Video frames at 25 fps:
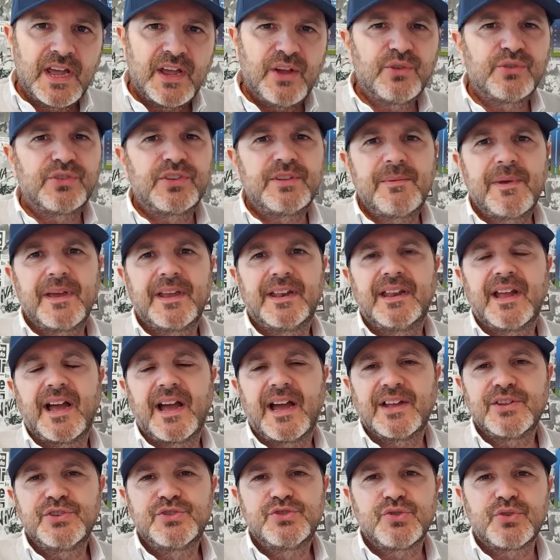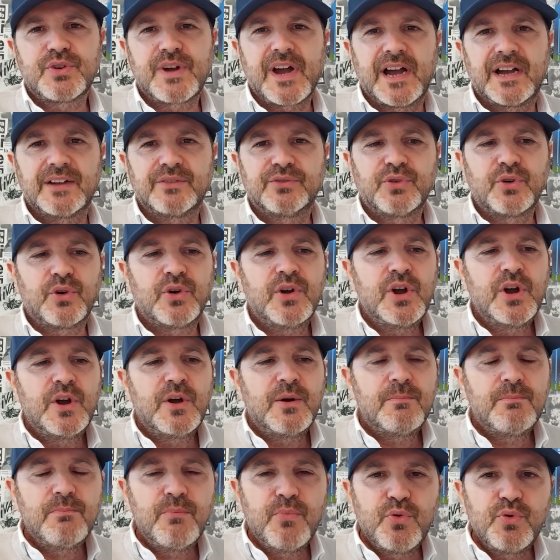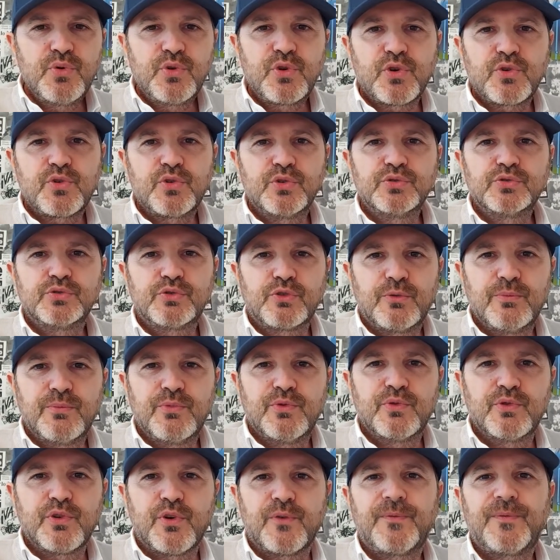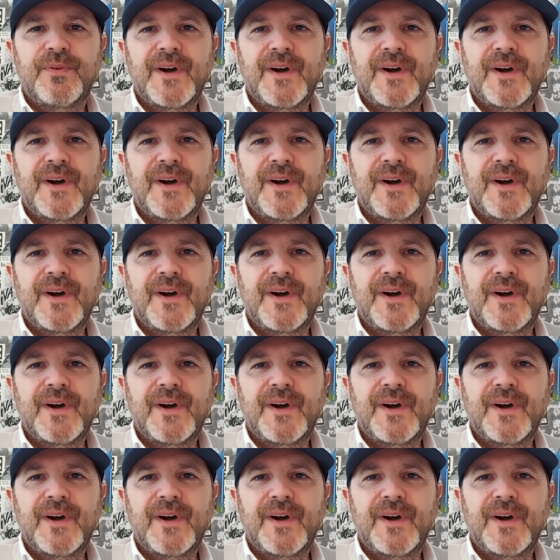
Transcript: E Osimen ha giocato muro contro muro,